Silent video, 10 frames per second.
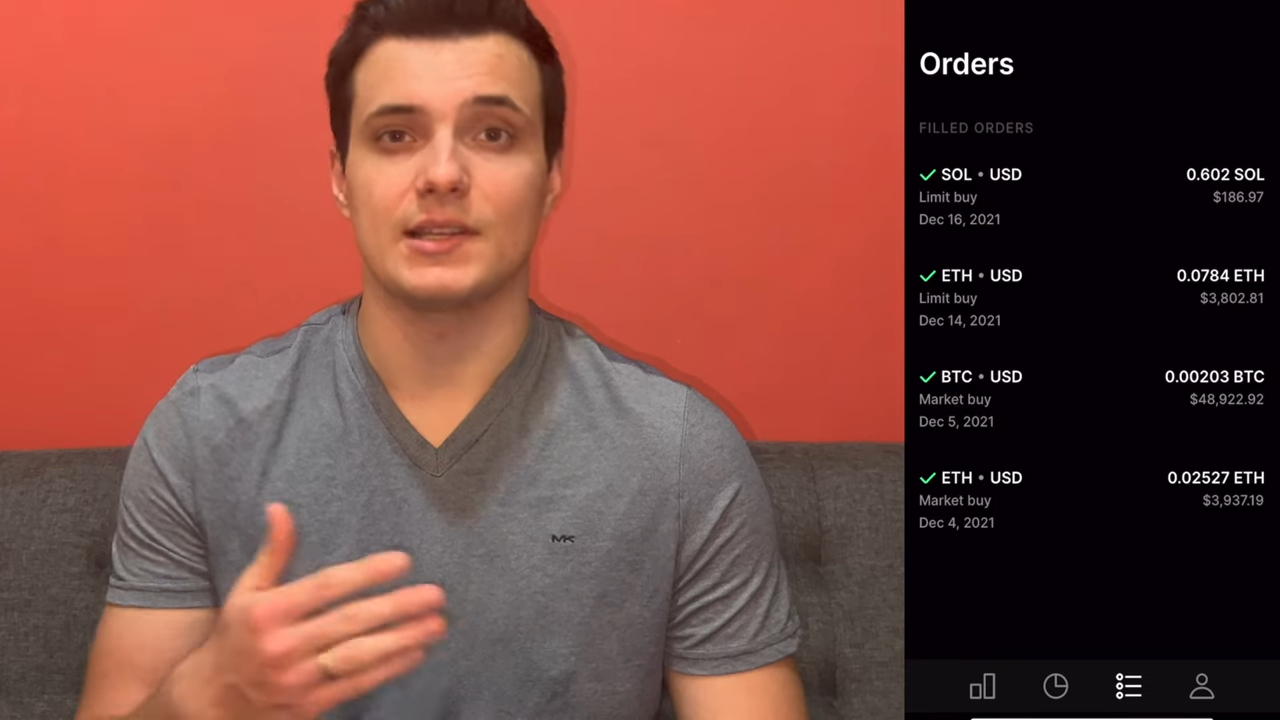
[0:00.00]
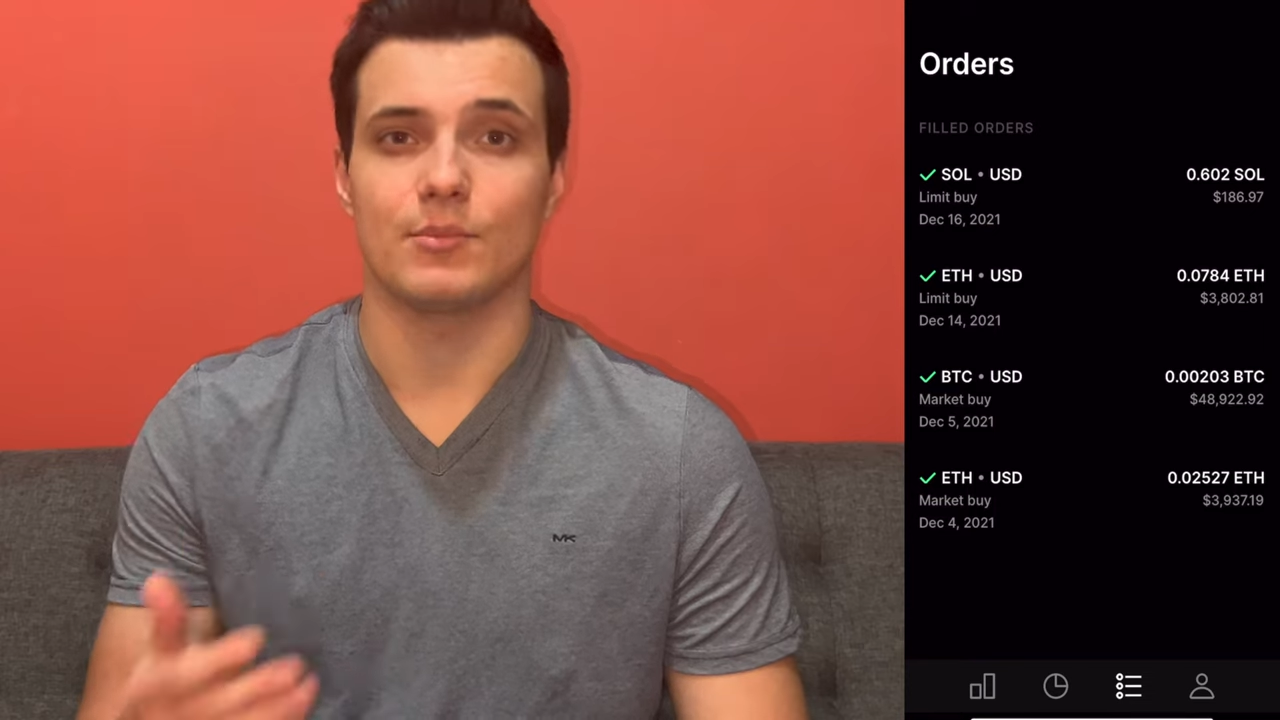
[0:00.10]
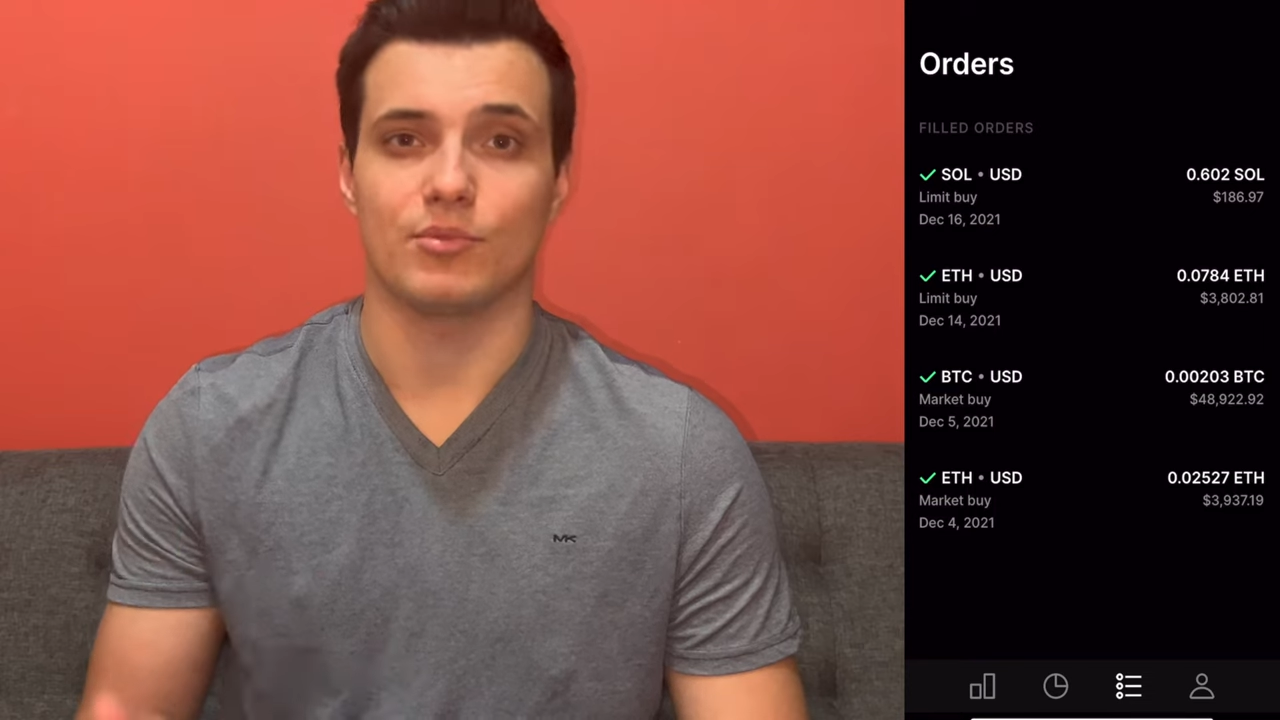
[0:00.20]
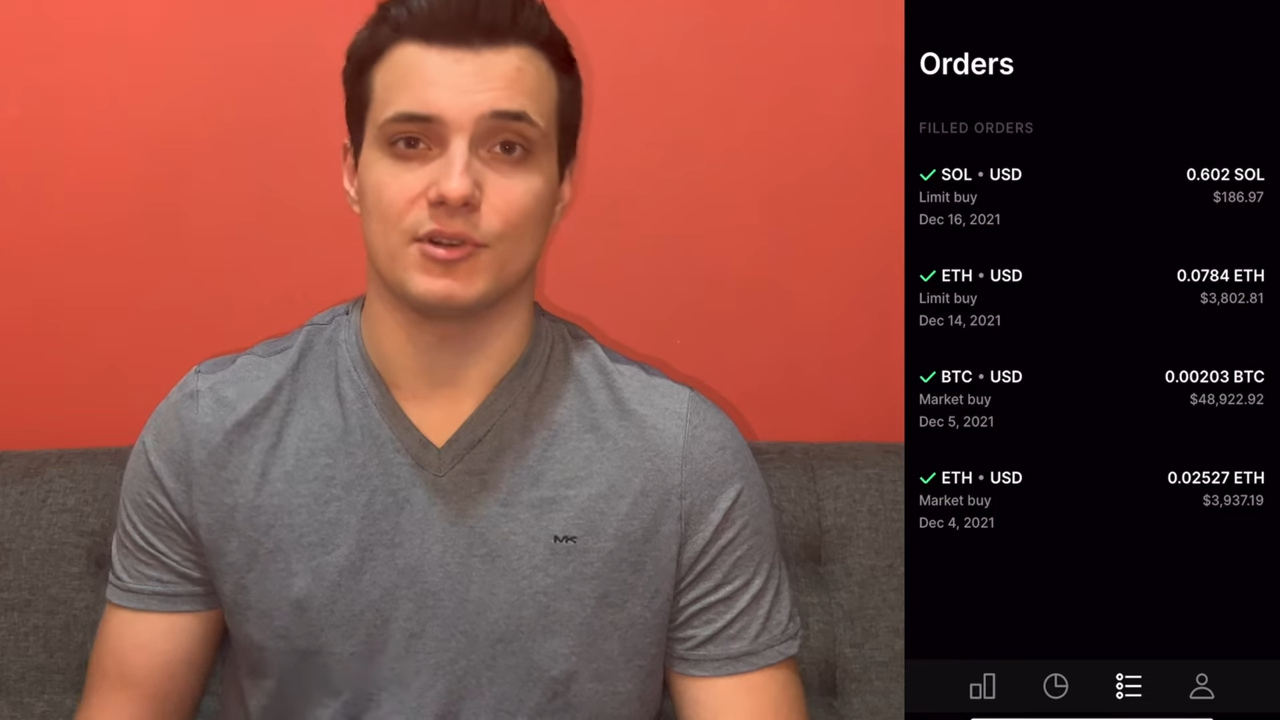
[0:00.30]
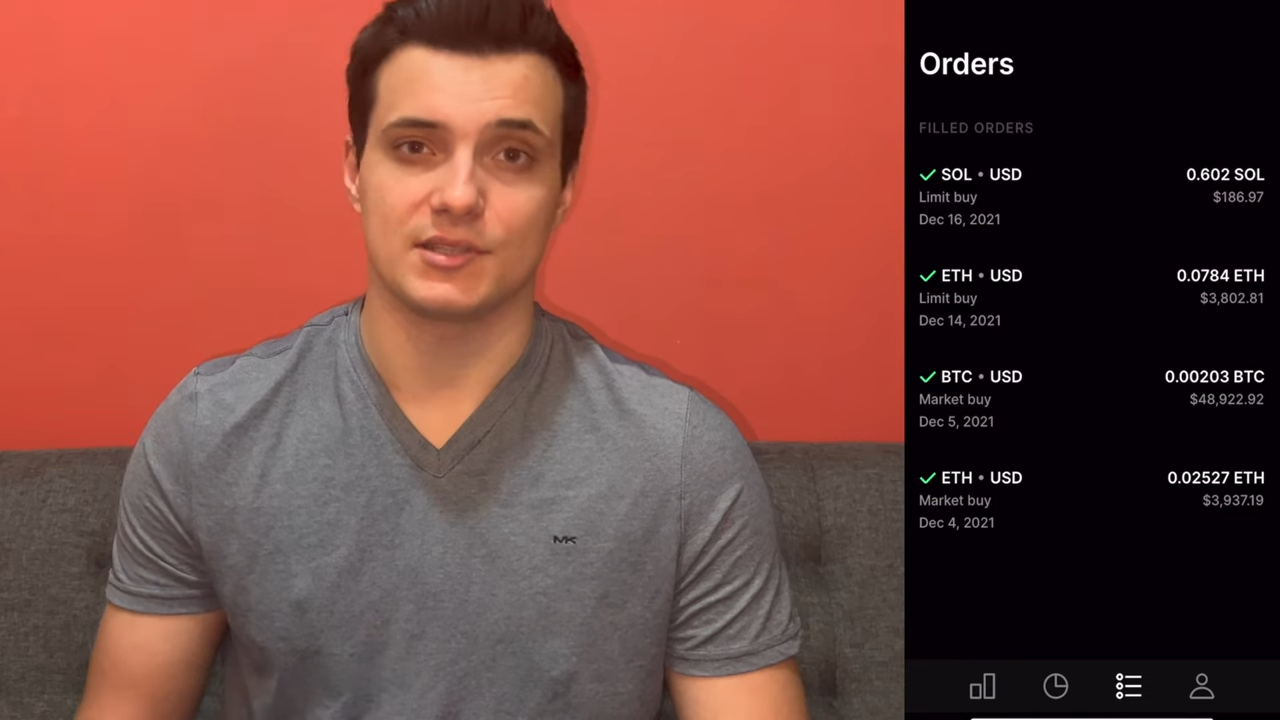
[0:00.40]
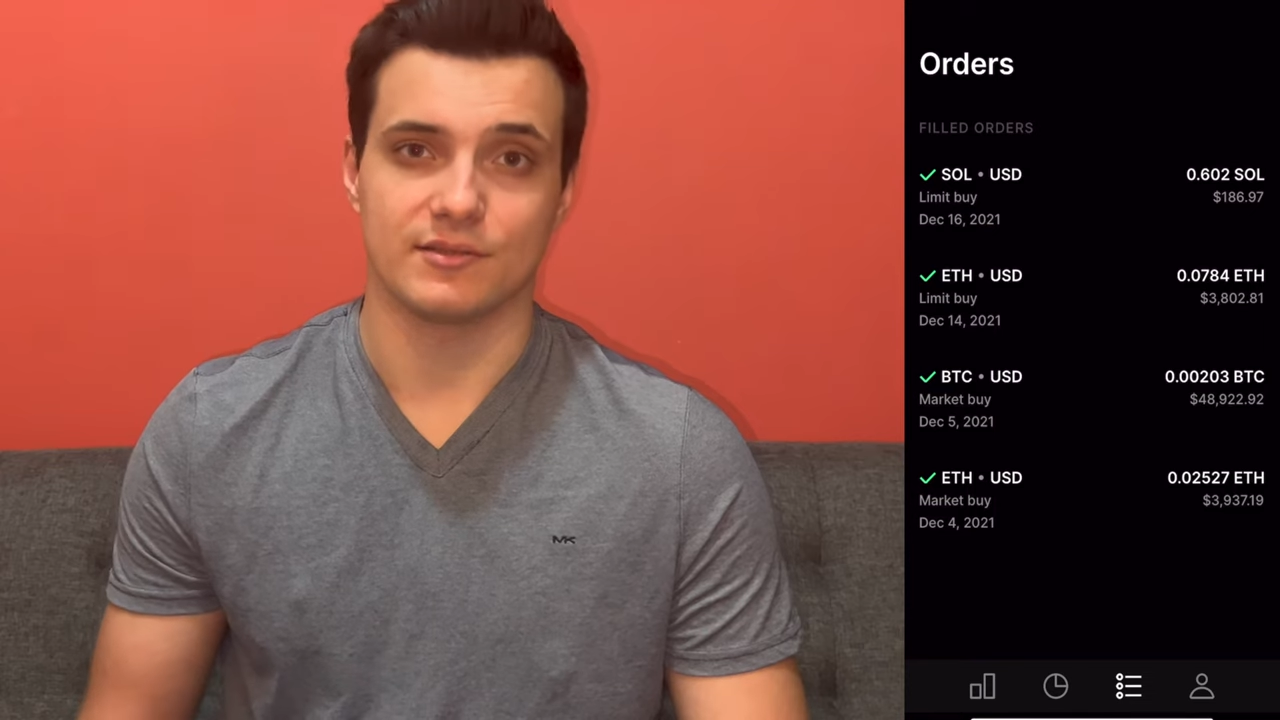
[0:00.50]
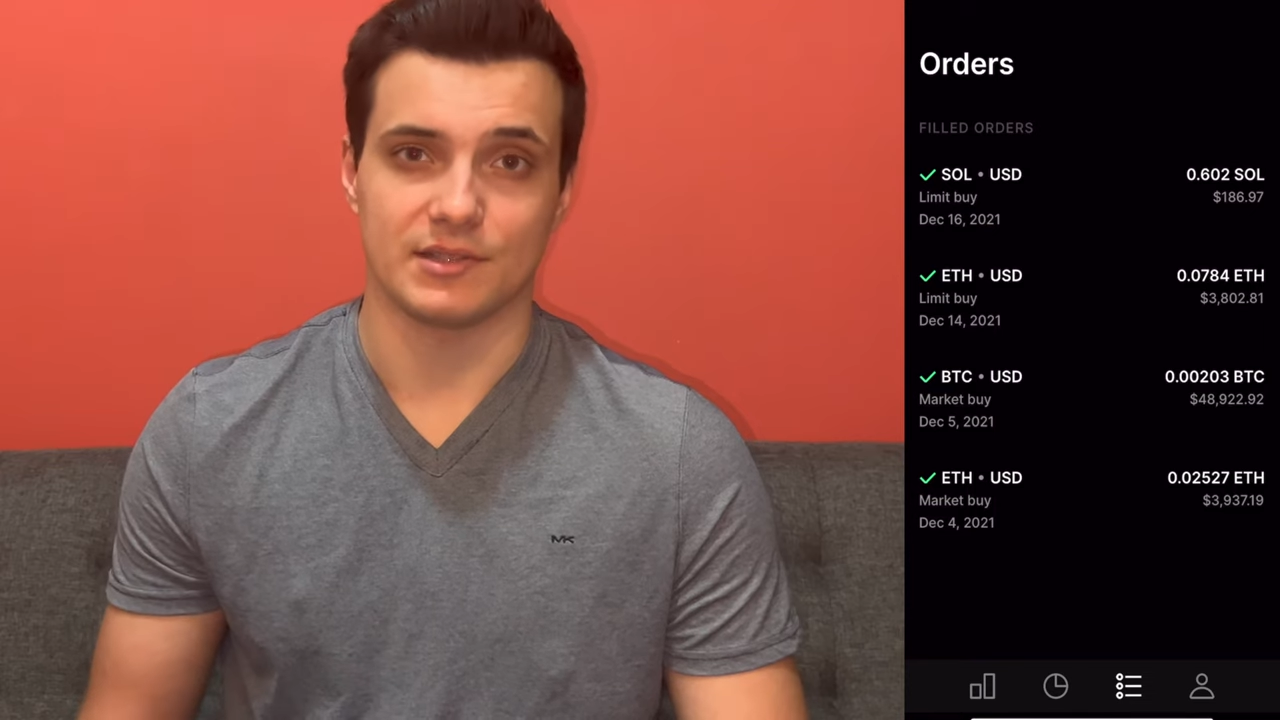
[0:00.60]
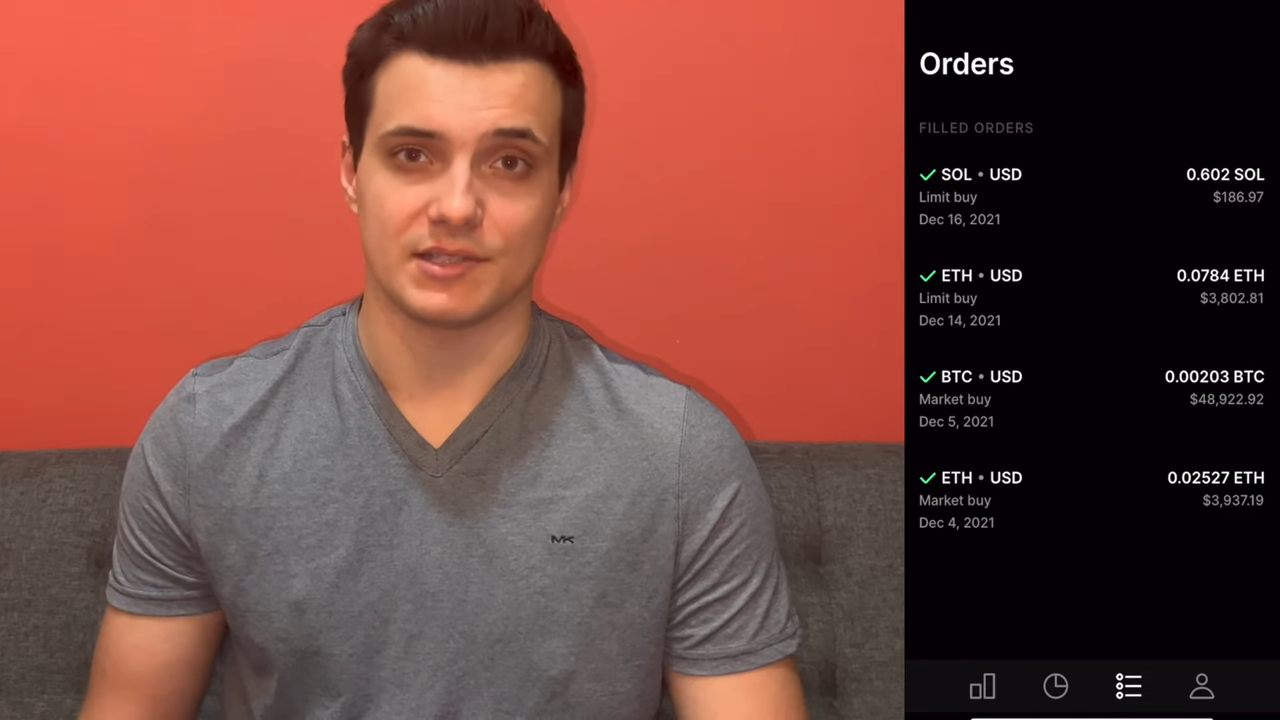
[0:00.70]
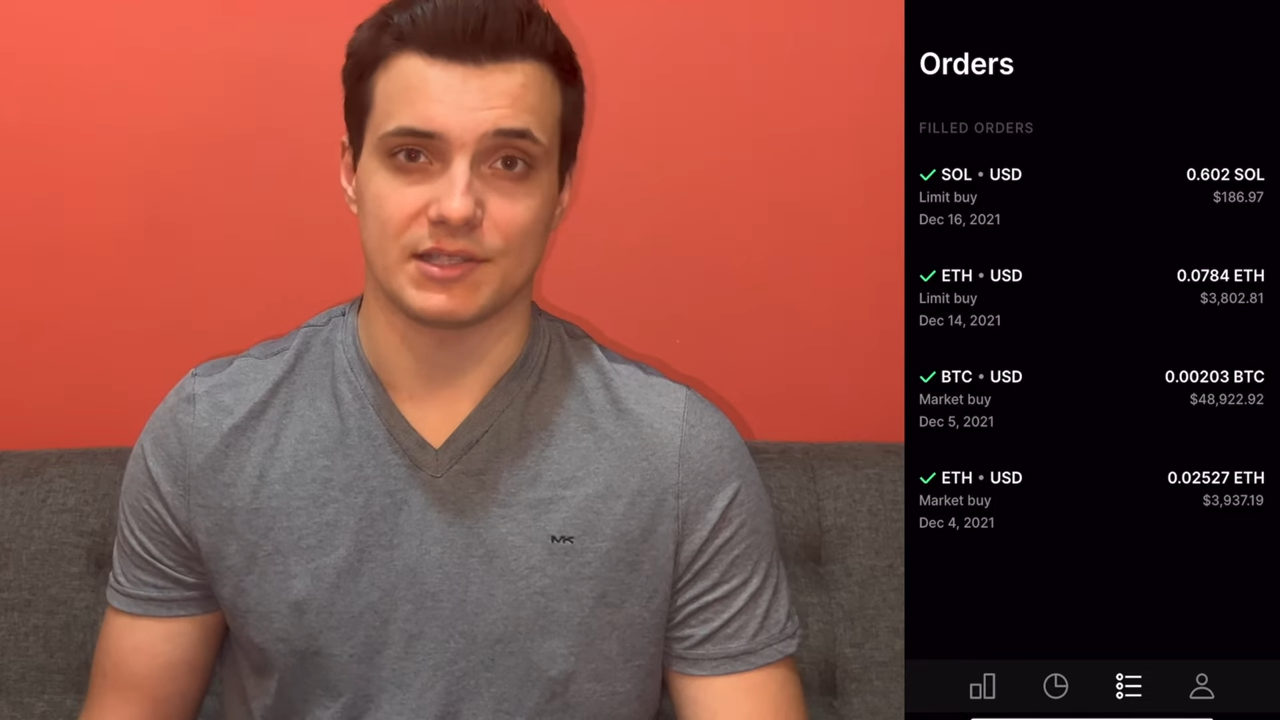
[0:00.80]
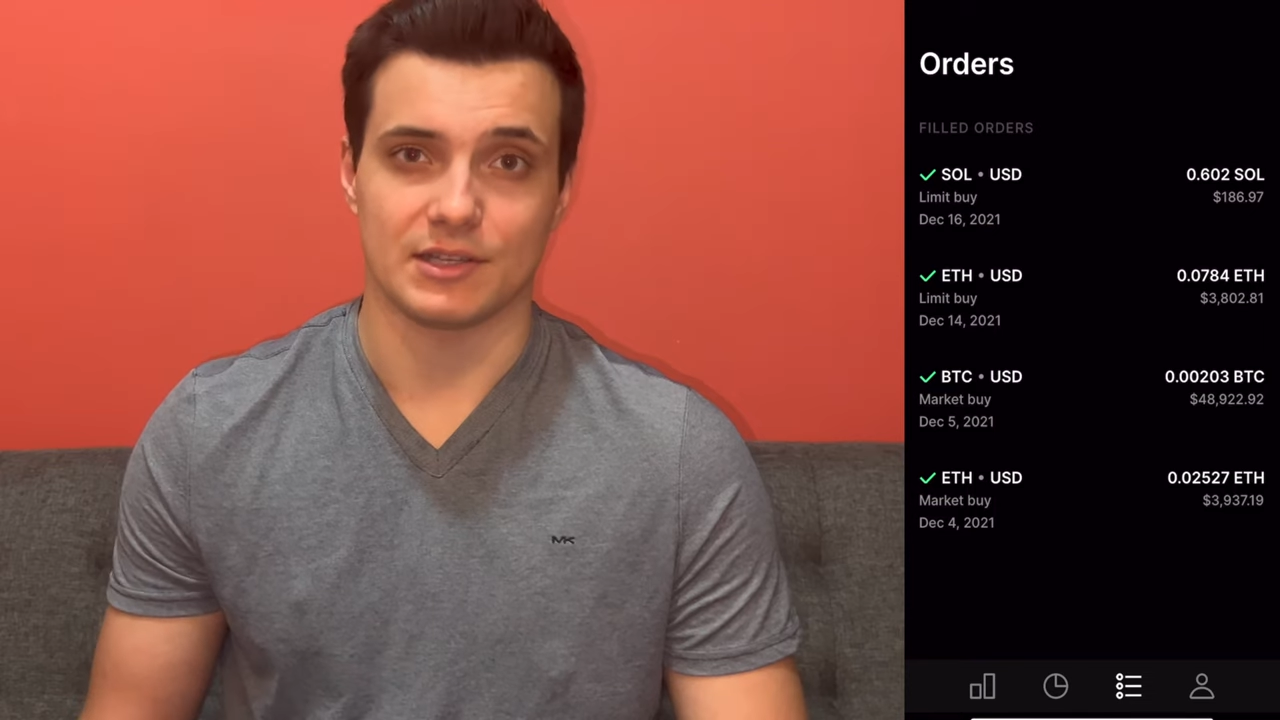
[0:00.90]
я
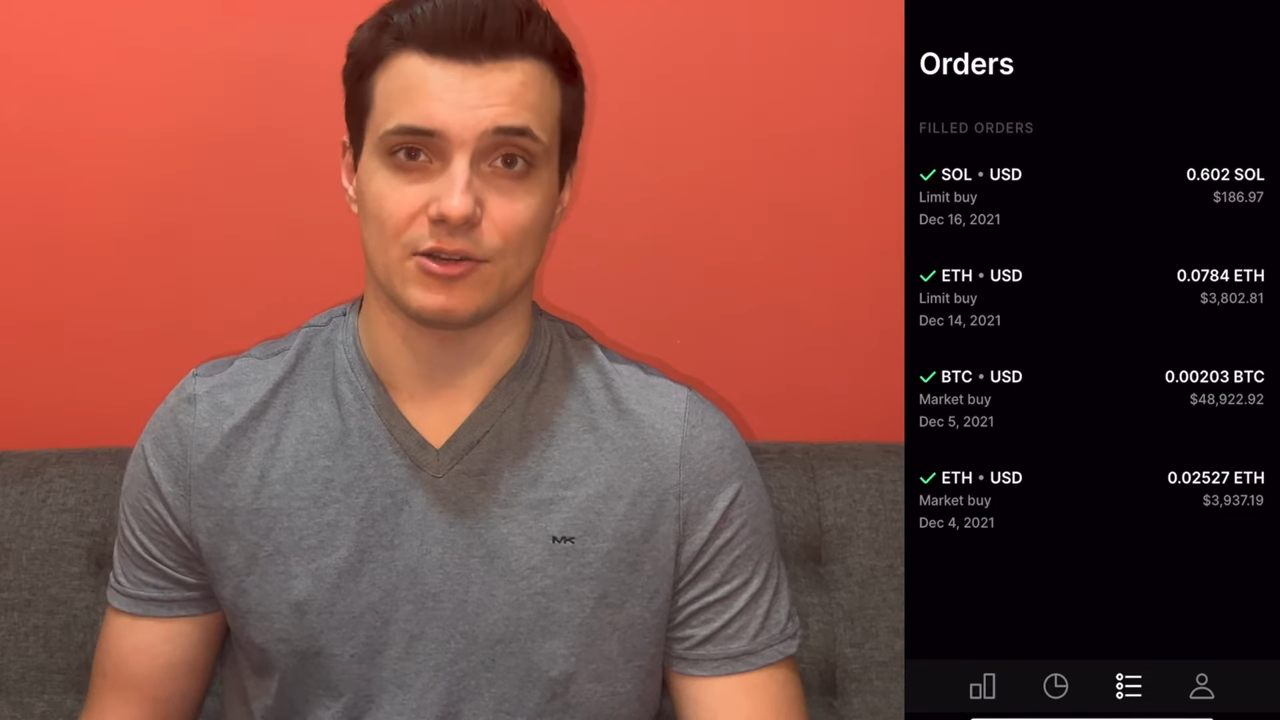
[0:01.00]
пользовался